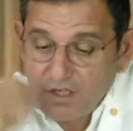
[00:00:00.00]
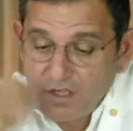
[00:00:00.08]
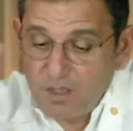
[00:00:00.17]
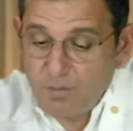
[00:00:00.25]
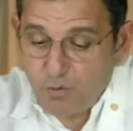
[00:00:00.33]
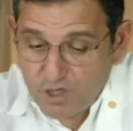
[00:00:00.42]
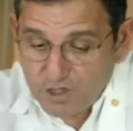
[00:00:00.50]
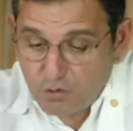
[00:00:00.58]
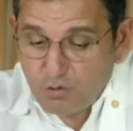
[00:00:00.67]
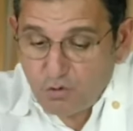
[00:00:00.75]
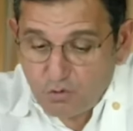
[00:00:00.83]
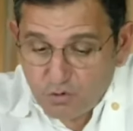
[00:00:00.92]
Şimdi proje
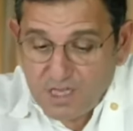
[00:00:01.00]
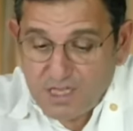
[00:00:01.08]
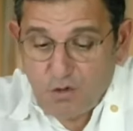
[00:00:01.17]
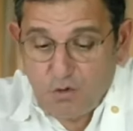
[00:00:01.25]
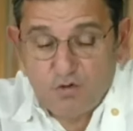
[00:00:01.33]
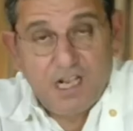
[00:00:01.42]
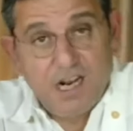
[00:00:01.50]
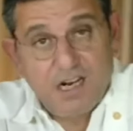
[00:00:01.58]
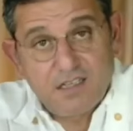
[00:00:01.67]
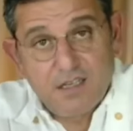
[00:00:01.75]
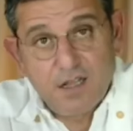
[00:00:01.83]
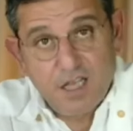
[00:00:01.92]
çocuk dedi Yüksel
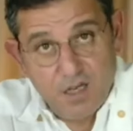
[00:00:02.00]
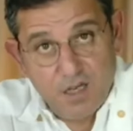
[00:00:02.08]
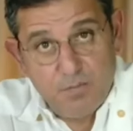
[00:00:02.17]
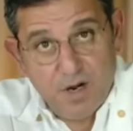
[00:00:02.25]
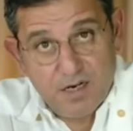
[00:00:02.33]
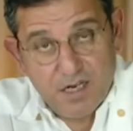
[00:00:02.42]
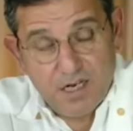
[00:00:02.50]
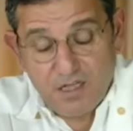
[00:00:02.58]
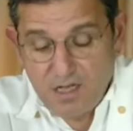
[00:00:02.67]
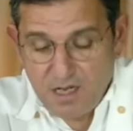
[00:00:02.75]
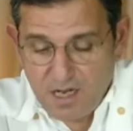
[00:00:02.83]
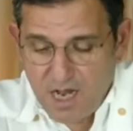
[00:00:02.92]
Arslan. İyi
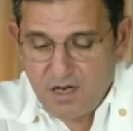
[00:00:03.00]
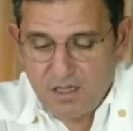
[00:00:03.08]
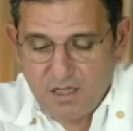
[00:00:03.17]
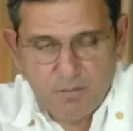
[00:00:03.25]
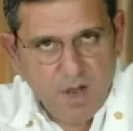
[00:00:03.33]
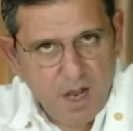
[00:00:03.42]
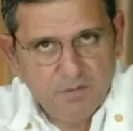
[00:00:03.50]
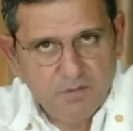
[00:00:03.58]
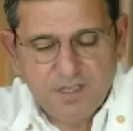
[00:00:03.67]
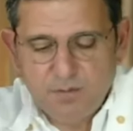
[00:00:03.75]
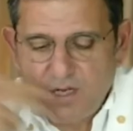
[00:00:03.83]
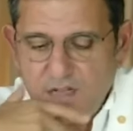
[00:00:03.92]
Partiliydi. Ayrıldı.
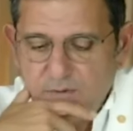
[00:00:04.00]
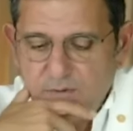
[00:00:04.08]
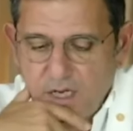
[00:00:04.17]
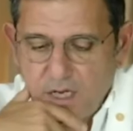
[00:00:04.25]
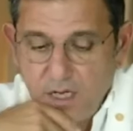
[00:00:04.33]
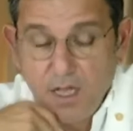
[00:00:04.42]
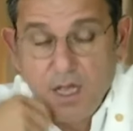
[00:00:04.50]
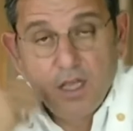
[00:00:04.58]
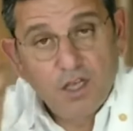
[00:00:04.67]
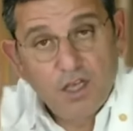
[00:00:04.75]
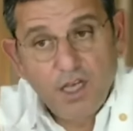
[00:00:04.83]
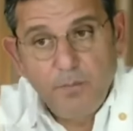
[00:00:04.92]
Bağımsız milletvekili.
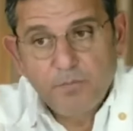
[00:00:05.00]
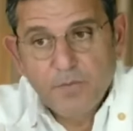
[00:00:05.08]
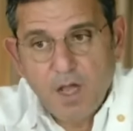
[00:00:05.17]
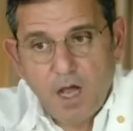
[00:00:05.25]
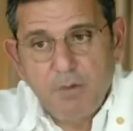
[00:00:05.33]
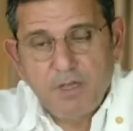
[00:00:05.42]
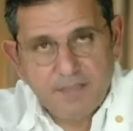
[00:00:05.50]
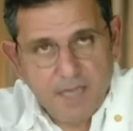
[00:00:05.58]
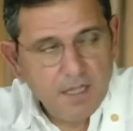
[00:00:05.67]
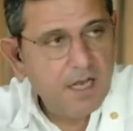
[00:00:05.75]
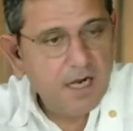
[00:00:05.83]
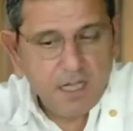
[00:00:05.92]
Ki Ahmet
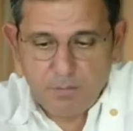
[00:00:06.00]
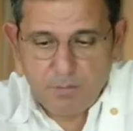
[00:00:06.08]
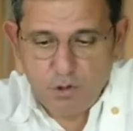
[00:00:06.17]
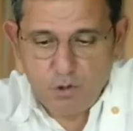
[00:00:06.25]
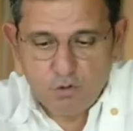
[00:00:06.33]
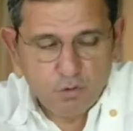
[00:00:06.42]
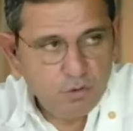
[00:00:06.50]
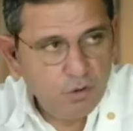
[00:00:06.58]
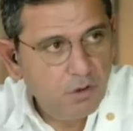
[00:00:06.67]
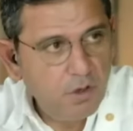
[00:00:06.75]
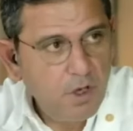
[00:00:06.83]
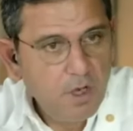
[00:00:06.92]
sen de herhalde
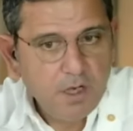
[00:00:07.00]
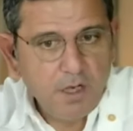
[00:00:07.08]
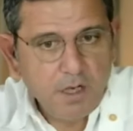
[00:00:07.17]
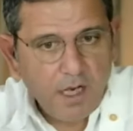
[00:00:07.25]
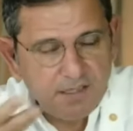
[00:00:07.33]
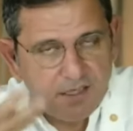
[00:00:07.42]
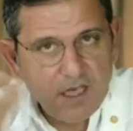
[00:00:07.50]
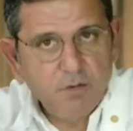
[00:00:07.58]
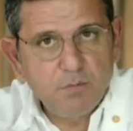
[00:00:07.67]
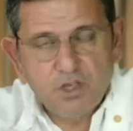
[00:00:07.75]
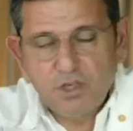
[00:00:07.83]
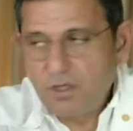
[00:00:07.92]
biliyorsundur e, askerin
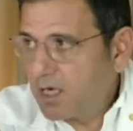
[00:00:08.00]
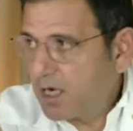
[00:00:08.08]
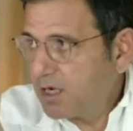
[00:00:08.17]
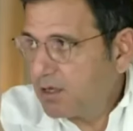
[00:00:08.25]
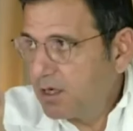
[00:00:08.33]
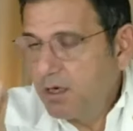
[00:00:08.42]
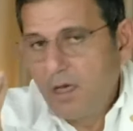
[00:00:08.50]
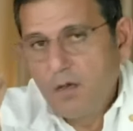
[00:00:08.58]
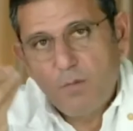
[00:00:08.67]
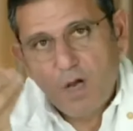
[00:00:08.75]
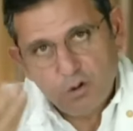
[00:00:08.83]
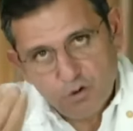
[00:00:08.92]
başındaydı.
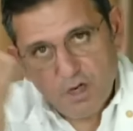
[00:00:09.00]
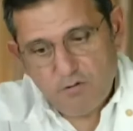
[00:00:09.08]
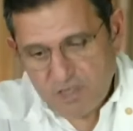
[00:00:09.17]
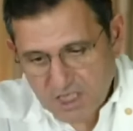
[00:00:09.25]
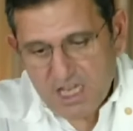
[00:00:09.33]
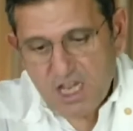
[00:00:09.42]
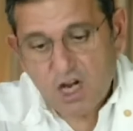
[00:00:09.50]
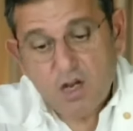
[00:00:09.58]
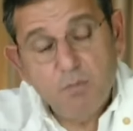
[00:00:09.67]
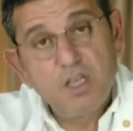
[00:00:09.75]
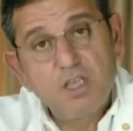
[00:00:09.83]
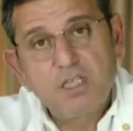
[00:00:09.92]
Mansur Yavaş'a da
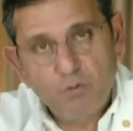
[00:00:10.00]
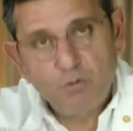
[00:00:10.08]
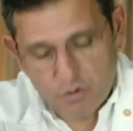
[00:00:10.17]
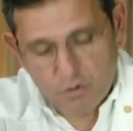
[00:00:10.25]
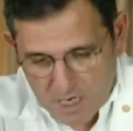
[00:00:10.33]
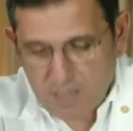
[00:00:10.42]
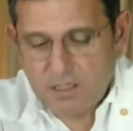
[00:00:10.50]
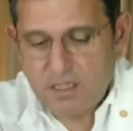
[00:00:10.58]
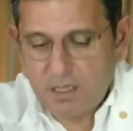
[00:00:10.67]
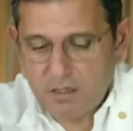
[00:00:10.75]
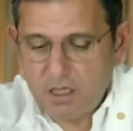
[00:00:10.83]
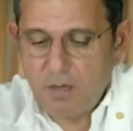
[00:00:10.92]
yakın bir isim Yüksel
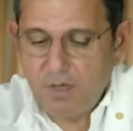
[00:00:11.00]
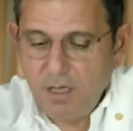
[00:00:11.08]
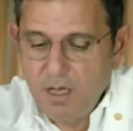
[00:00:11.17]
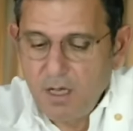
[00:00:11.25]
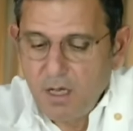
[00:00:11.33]
Arslan tabii.